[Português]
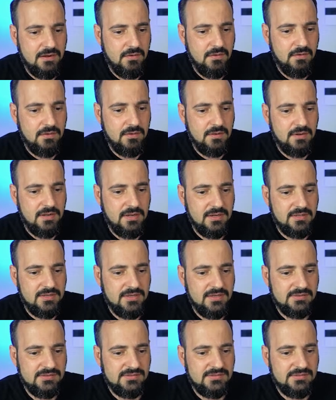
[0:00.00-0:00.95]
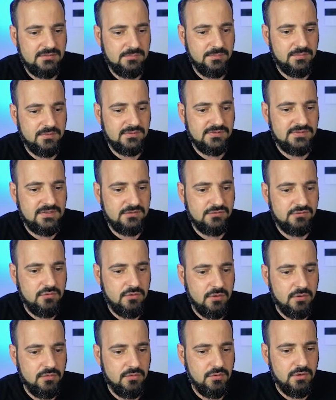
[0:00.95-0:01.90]
Ó, aqui assim, processo
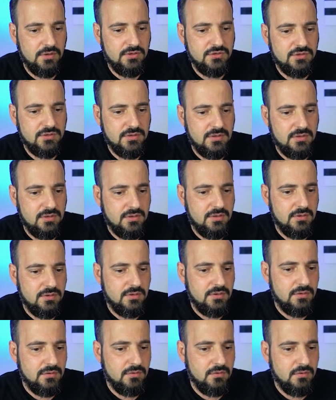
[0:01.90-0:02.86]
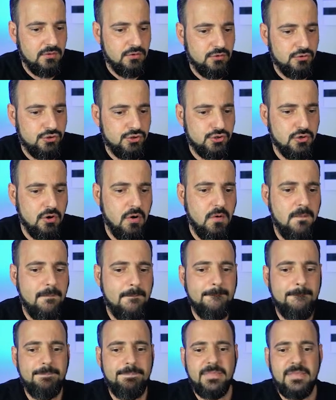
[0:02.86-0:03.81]
coronoide.
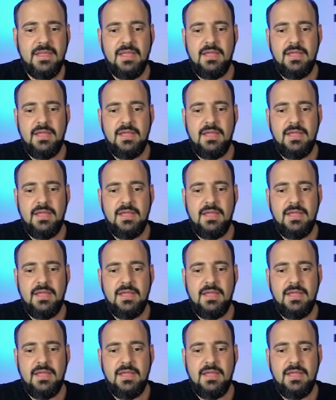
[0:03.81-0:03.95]
Show?